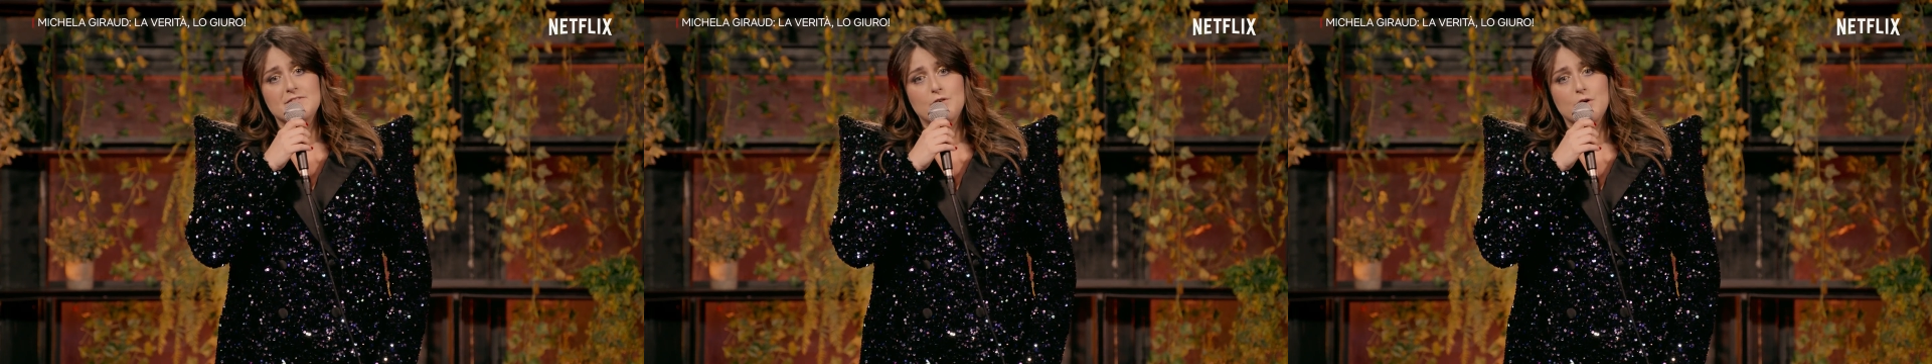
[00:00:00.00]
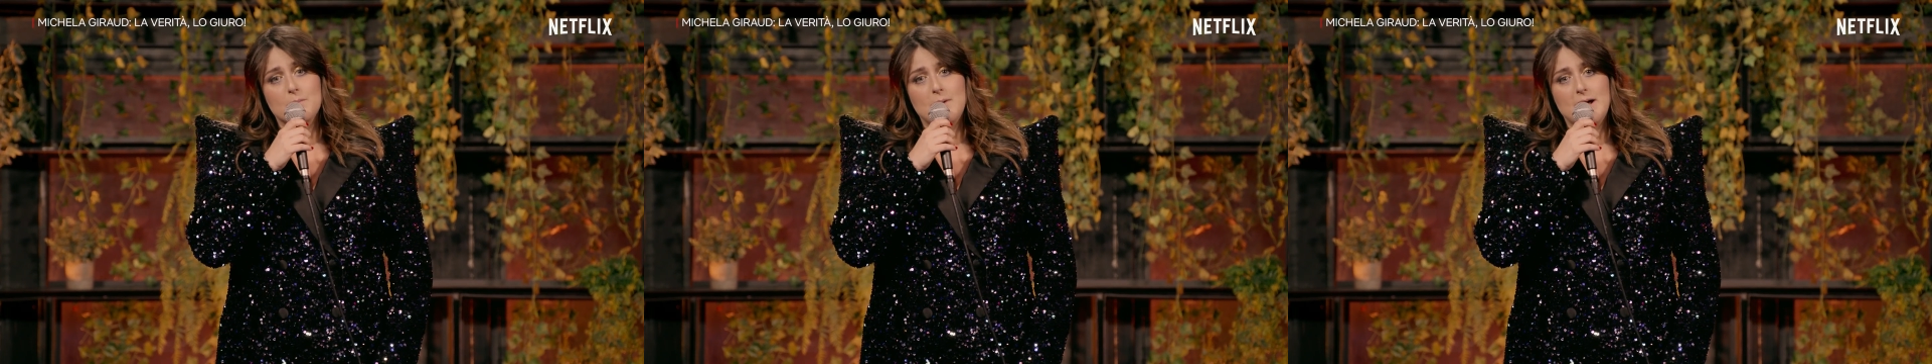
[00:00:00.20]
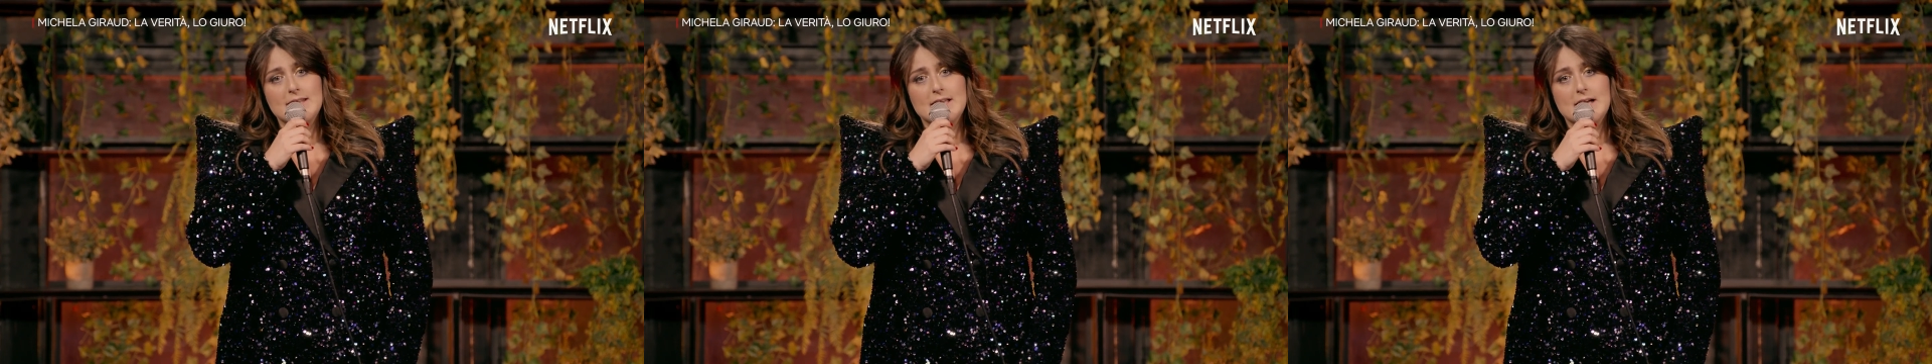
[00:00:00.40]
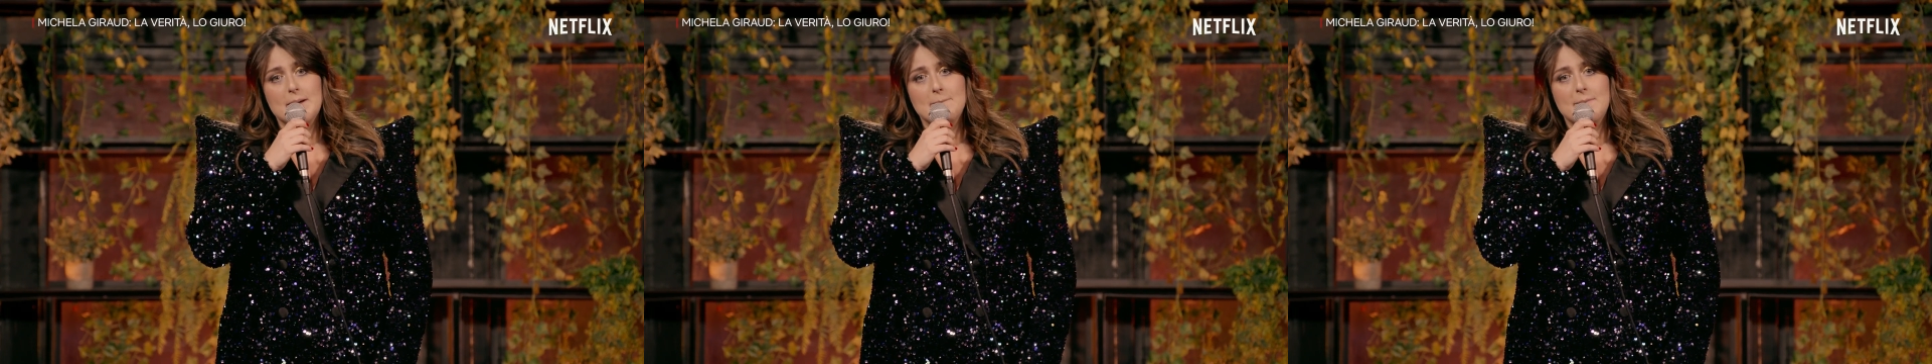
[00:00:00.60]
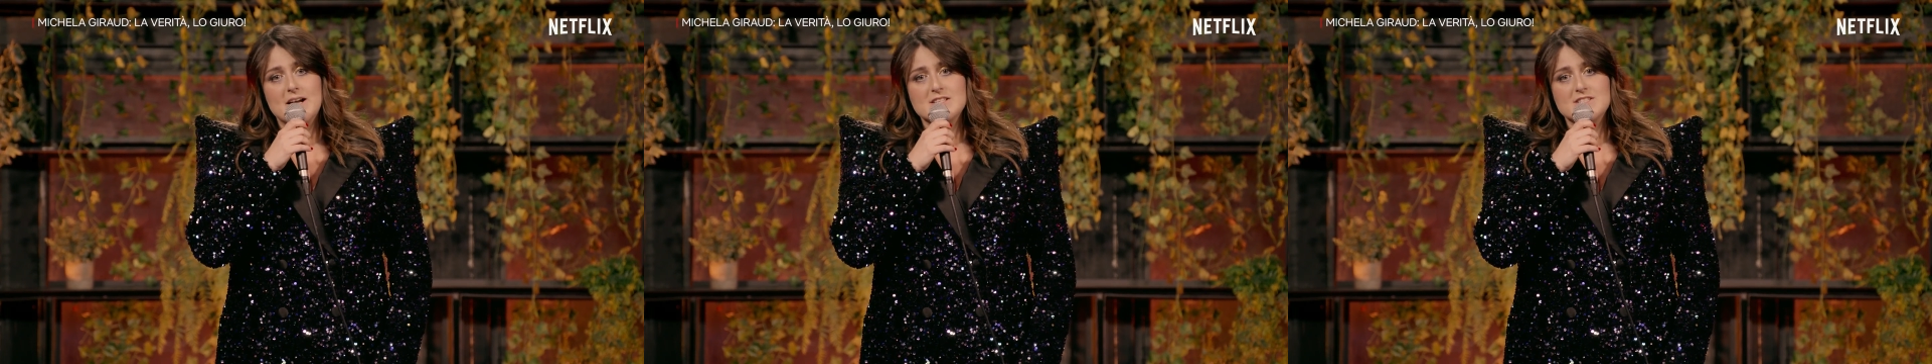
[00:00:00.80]
informatica
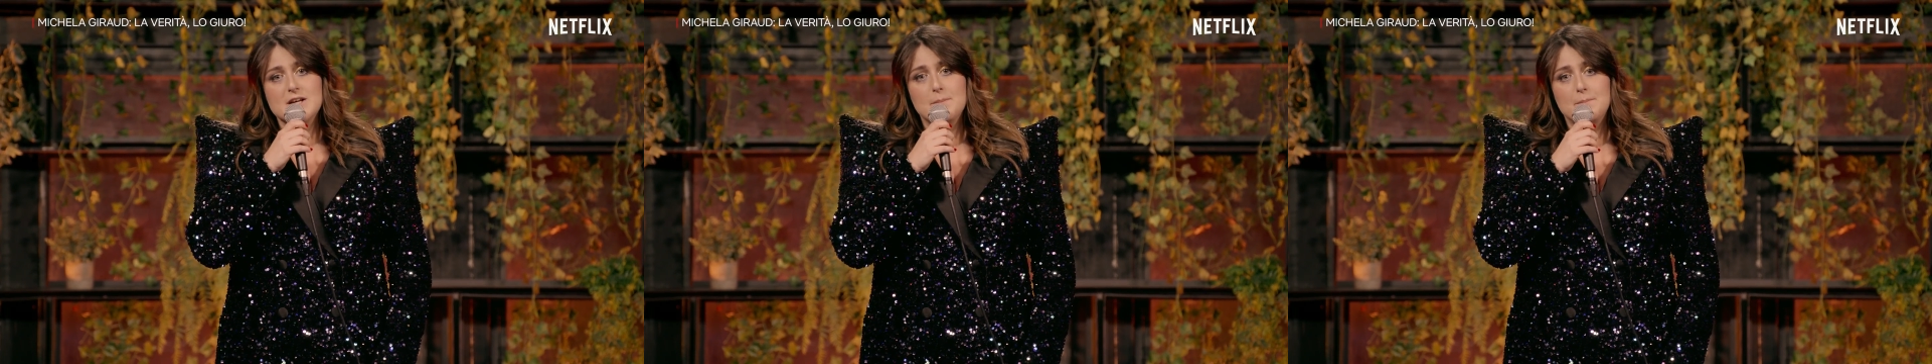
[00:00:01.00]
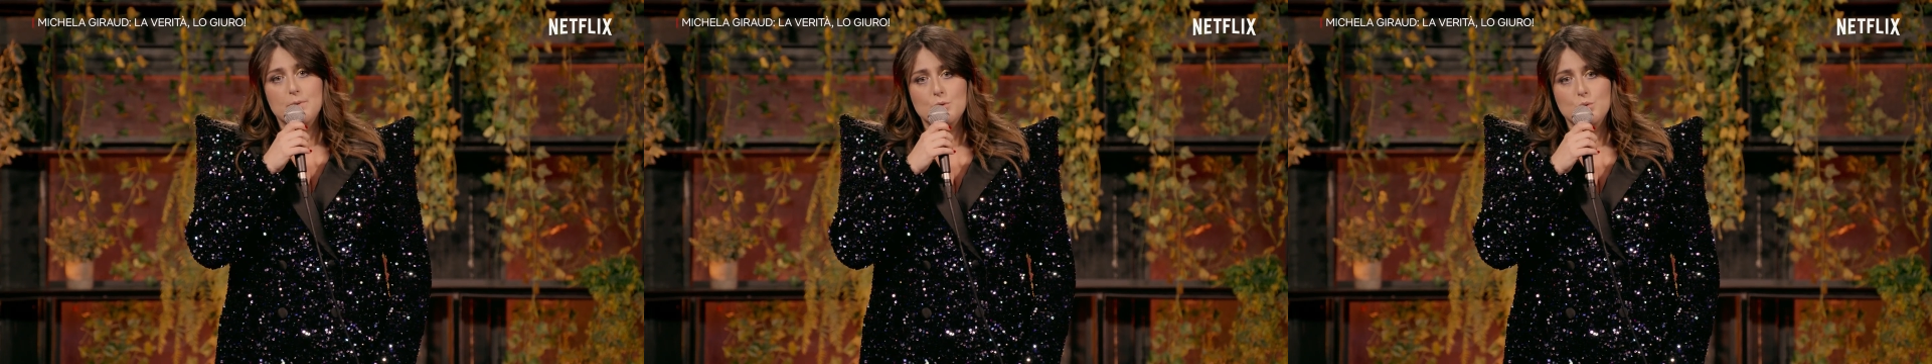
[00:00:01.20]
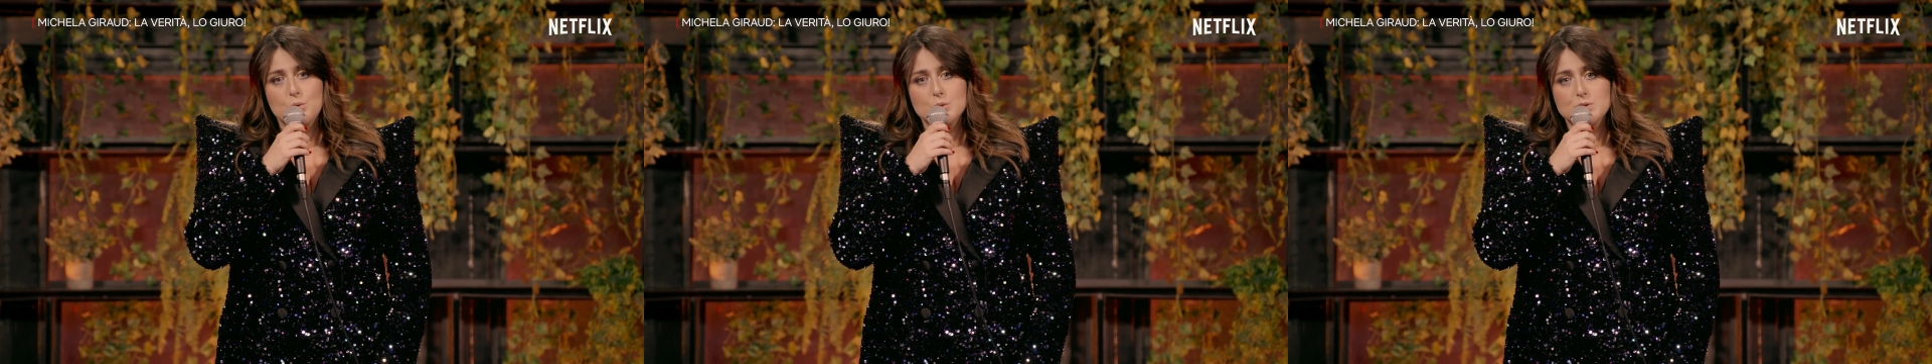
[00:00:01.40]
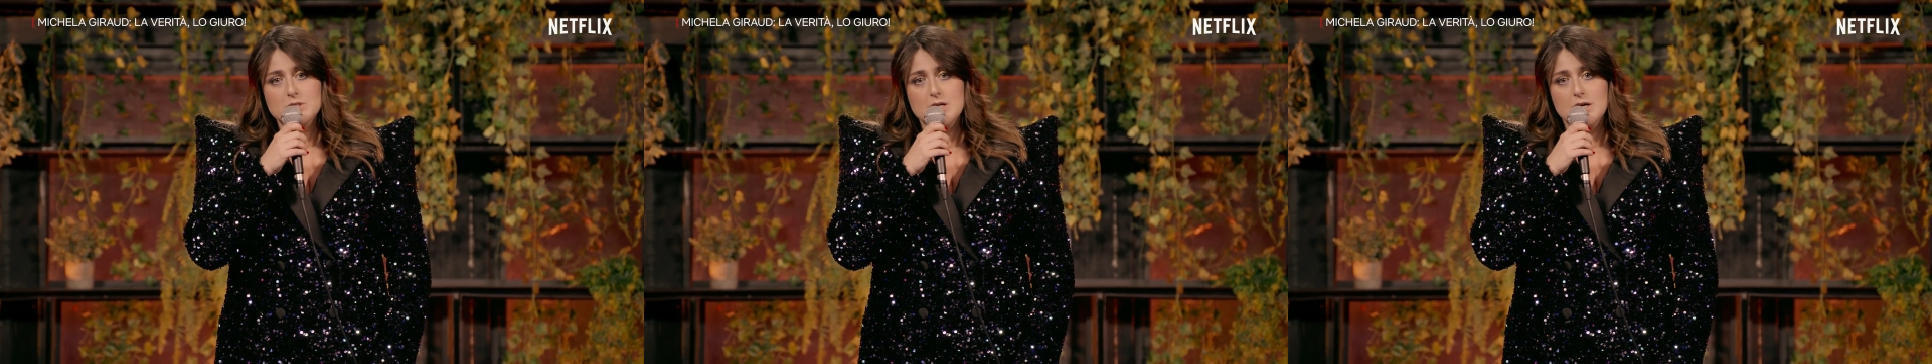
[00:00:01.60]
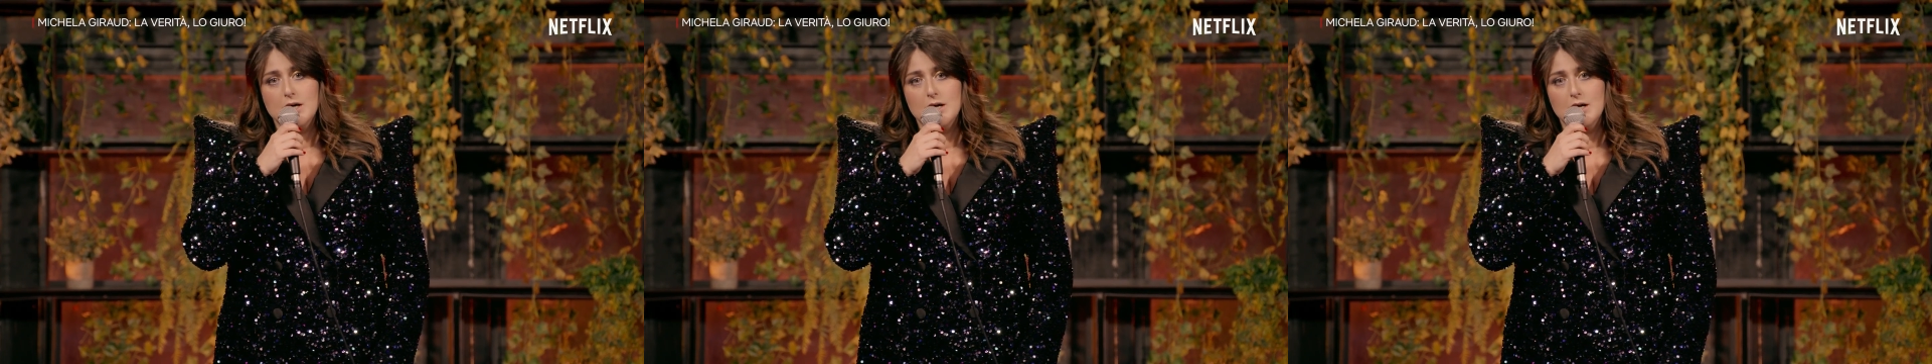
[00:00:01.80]
e Marcel
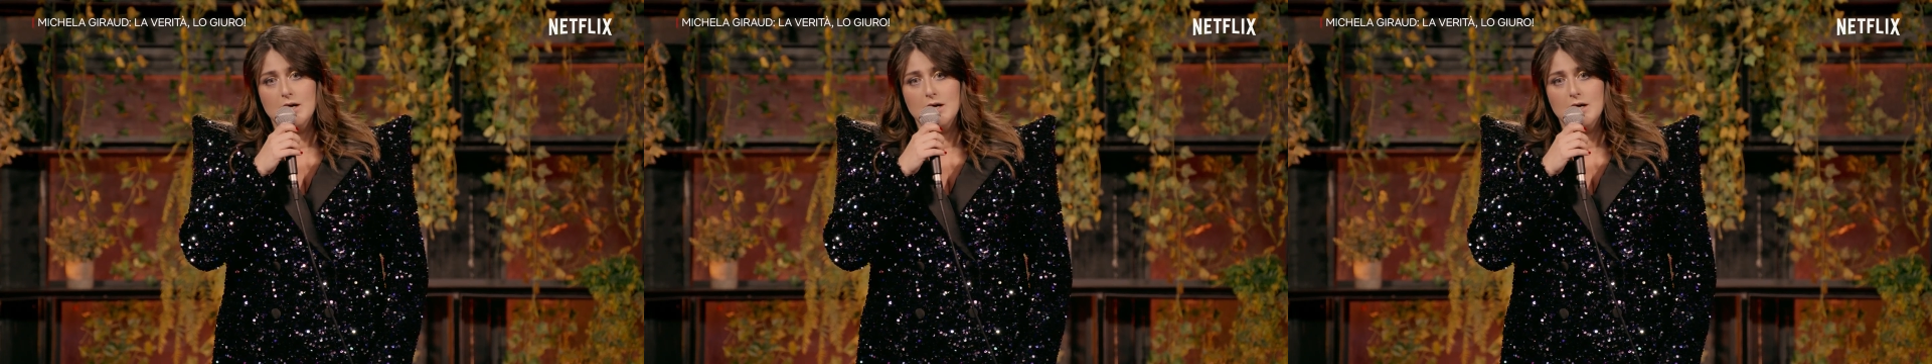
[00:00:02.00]
Proust